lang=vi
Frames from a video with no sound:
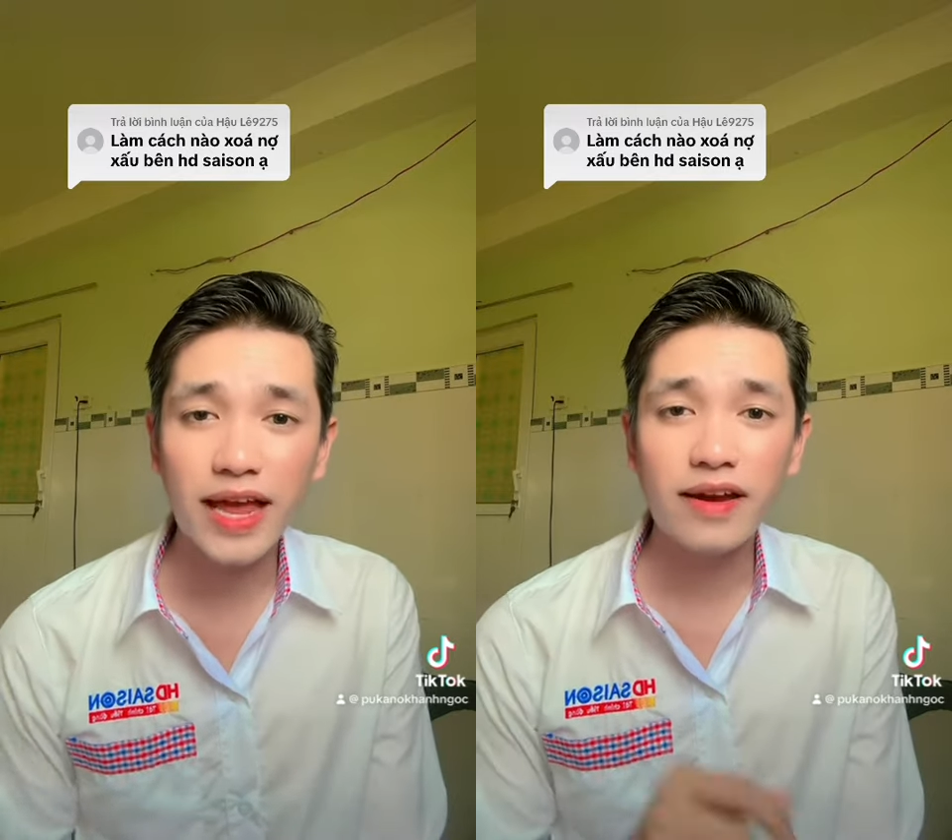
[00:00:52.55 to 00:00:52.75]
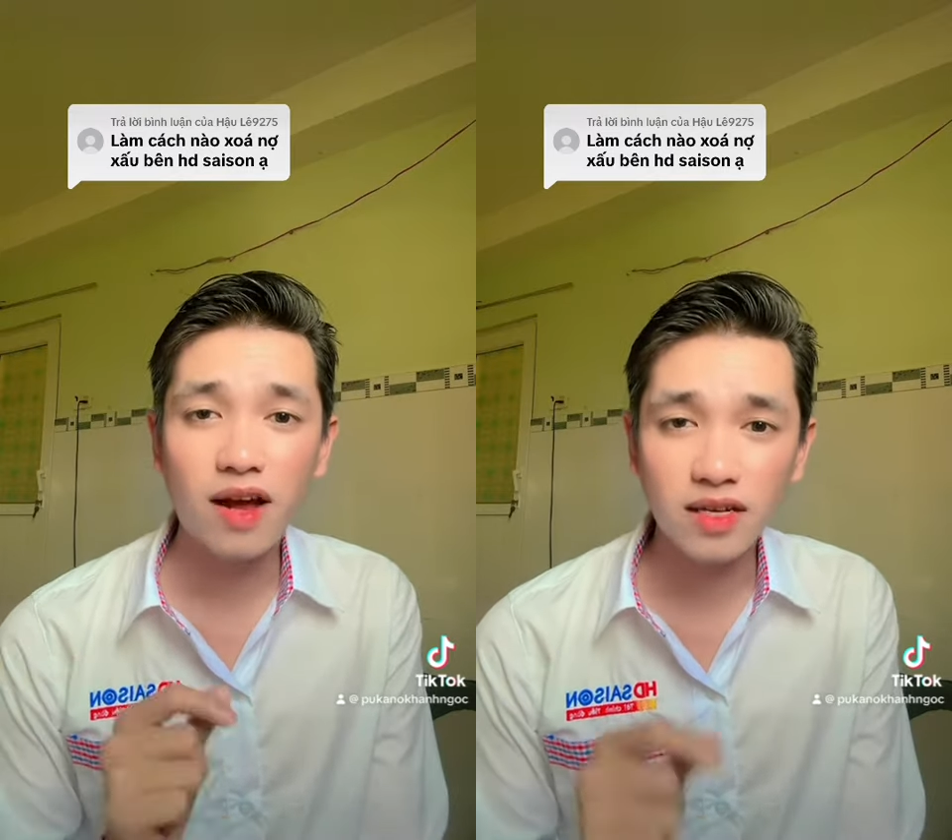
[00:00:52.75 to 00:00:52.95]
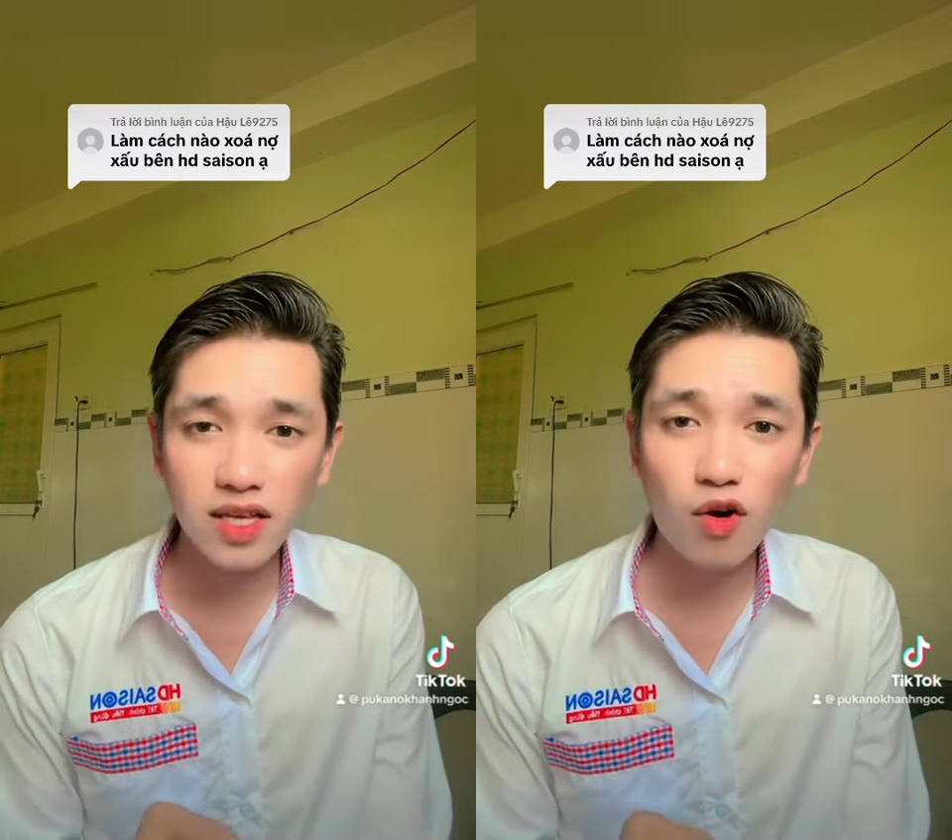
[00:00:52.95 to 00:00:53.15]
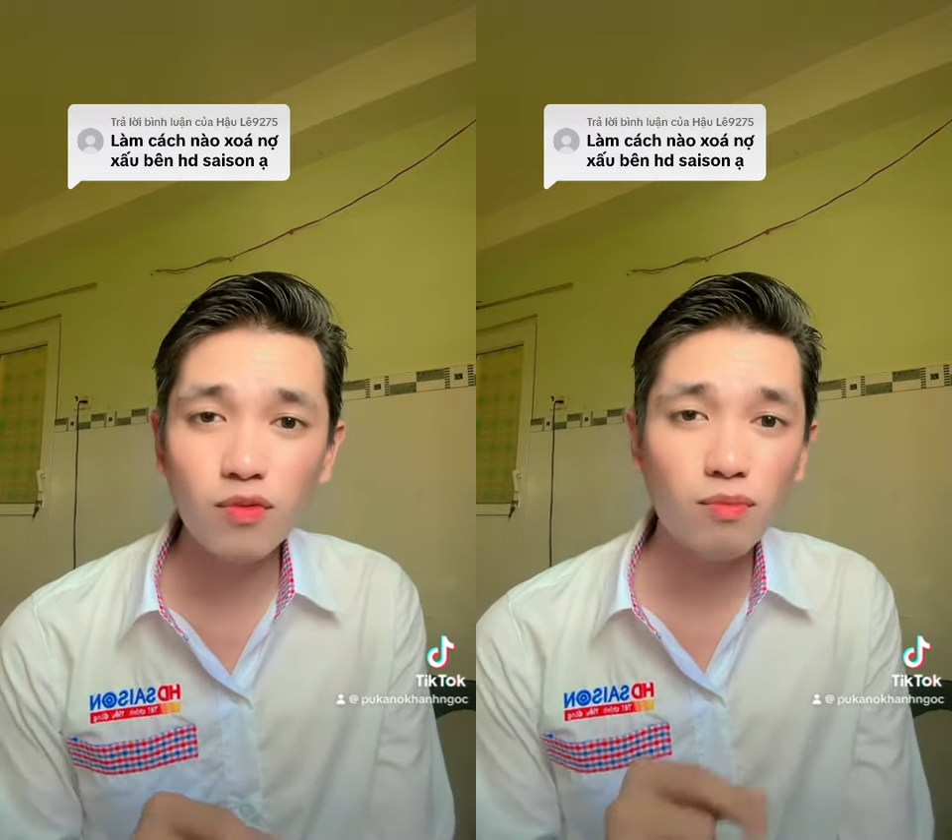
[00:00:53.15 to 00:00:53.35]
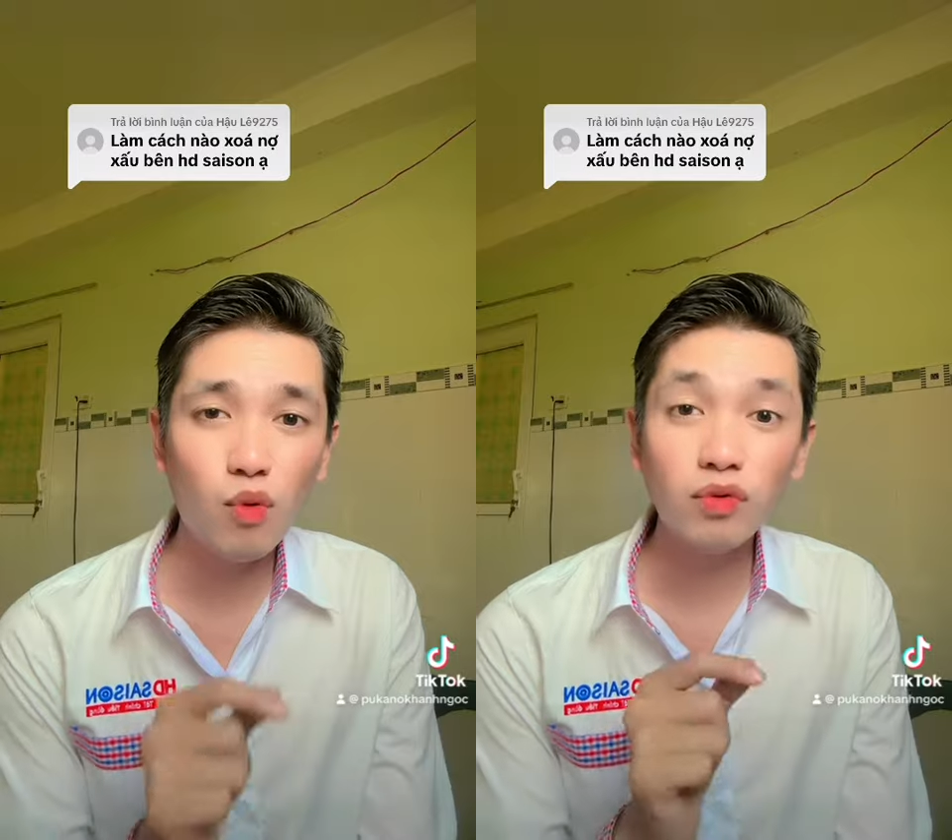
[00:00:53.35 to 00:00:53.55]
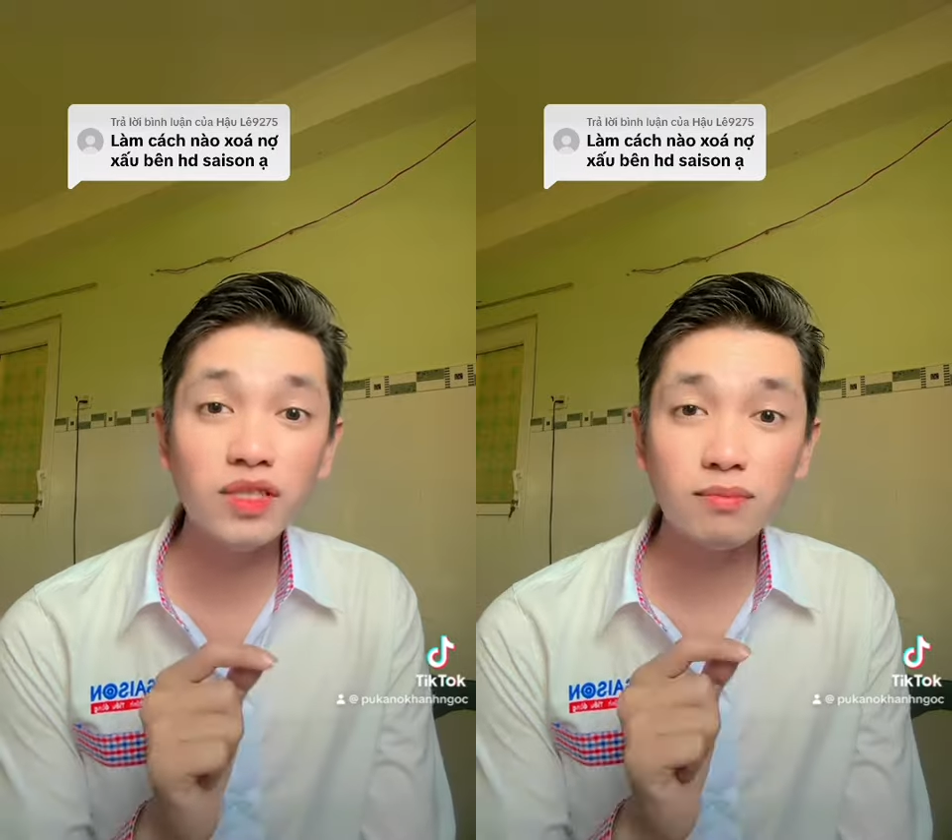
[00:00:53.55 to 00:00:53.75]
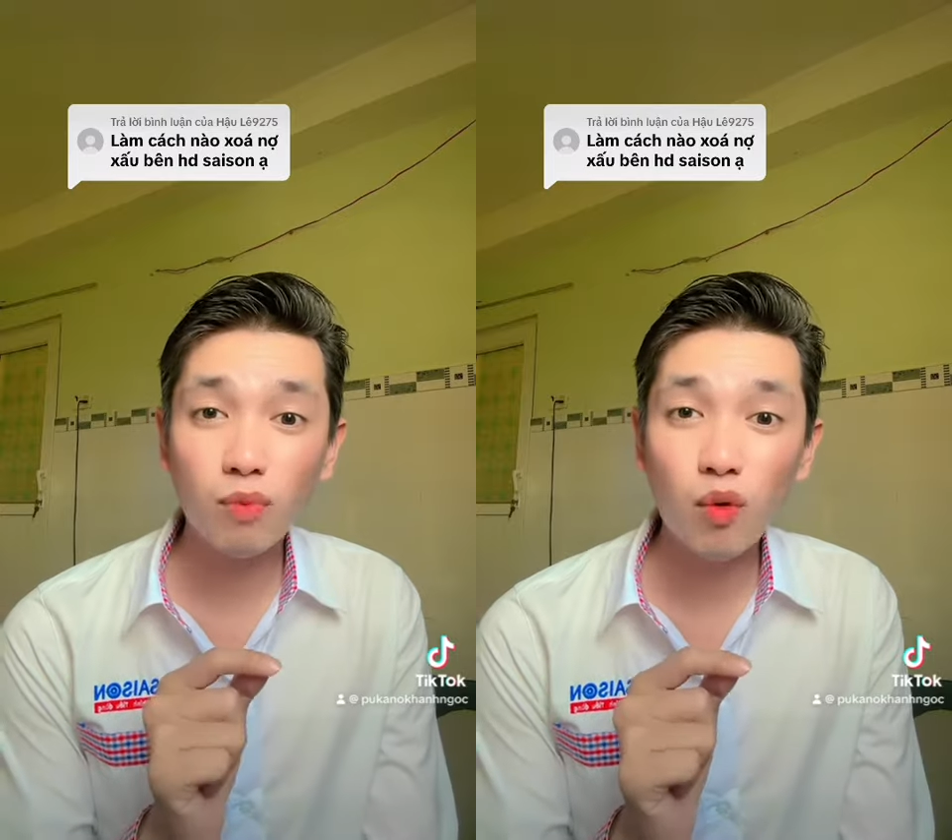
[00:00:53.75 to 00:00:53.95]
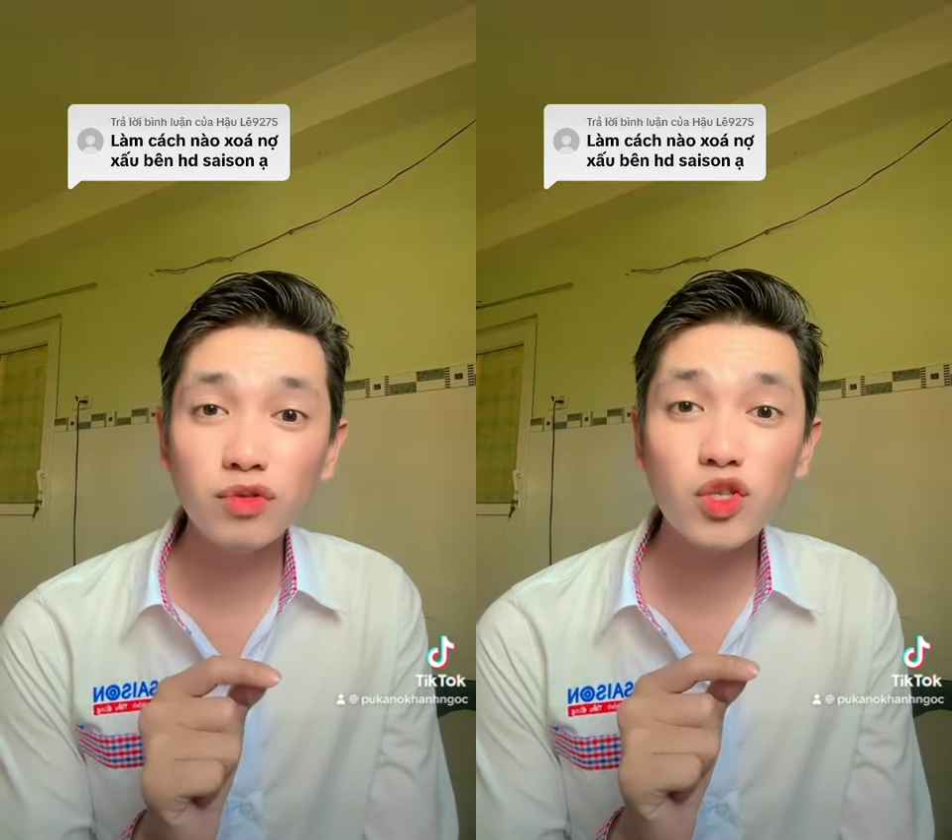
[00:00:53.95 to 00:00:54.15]
nợ xấu muốn
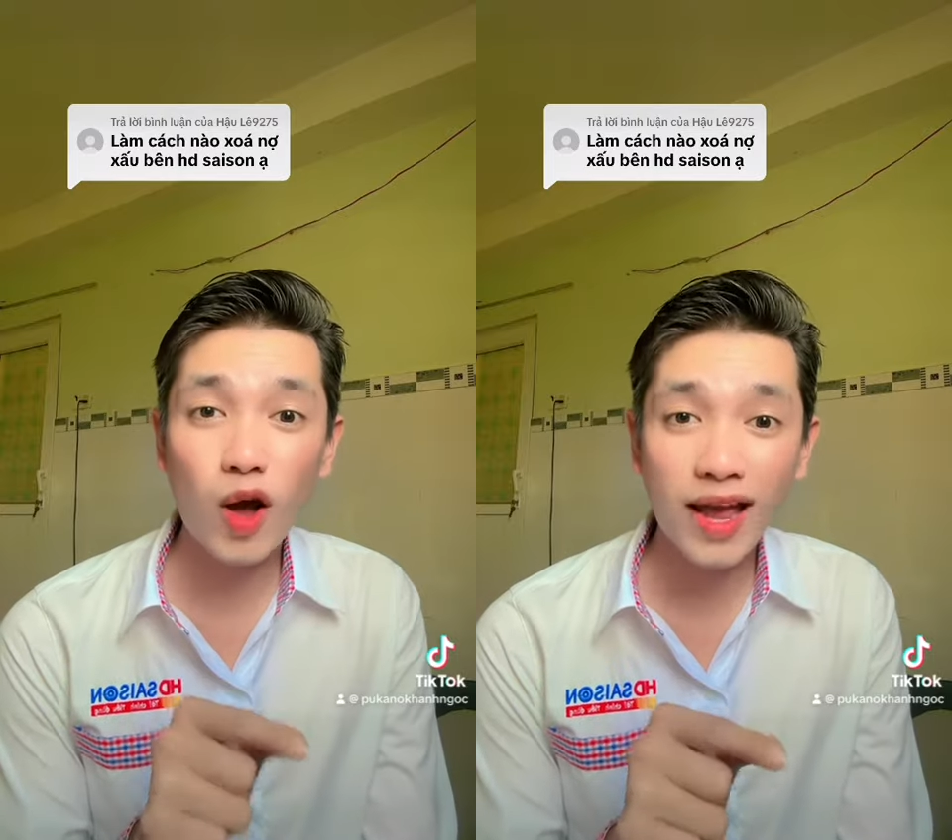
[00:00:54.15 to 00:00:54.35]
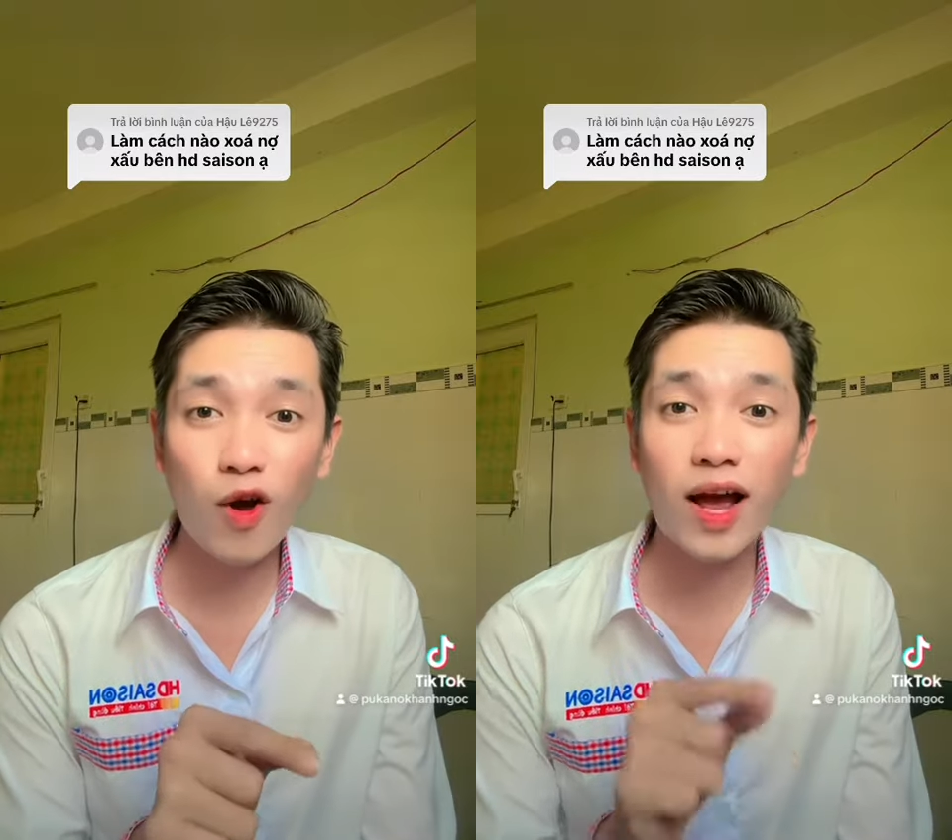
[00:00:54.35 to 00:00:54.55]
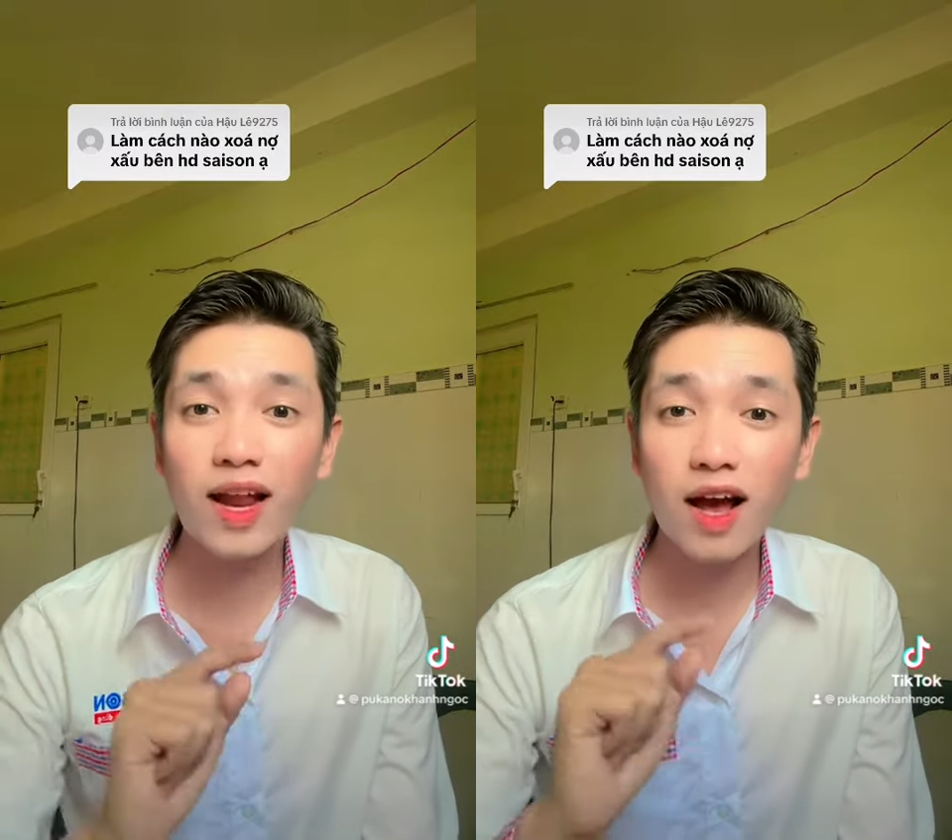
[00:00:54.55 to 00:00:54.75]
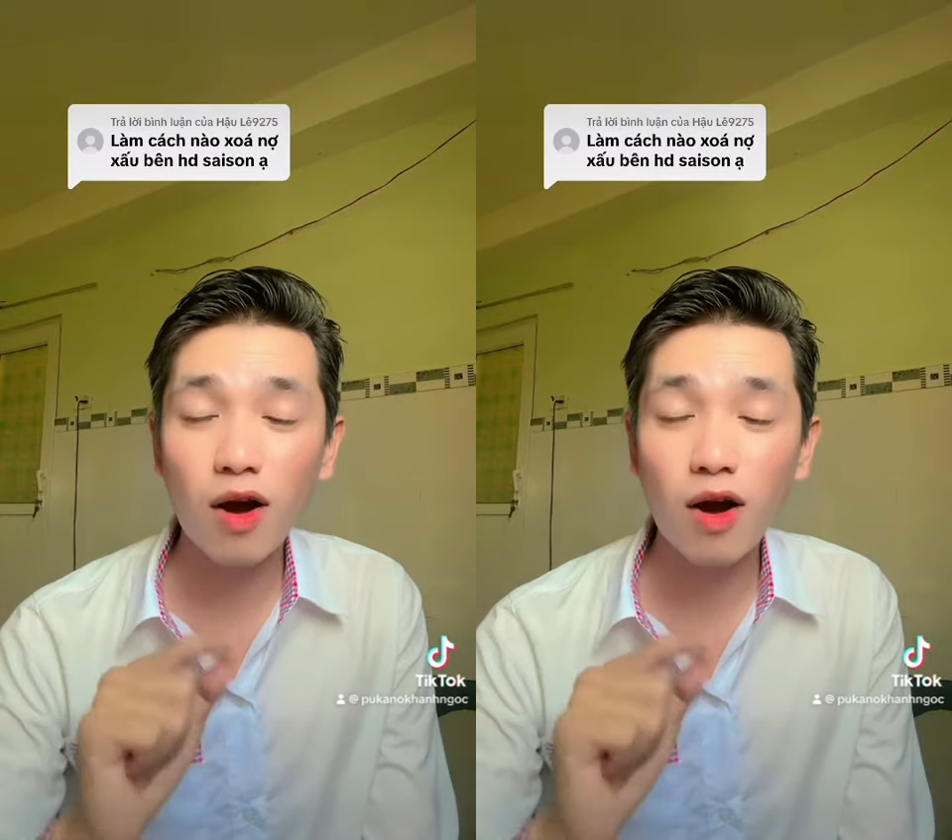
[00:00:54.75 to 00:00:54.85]
muốn xóa hoặc là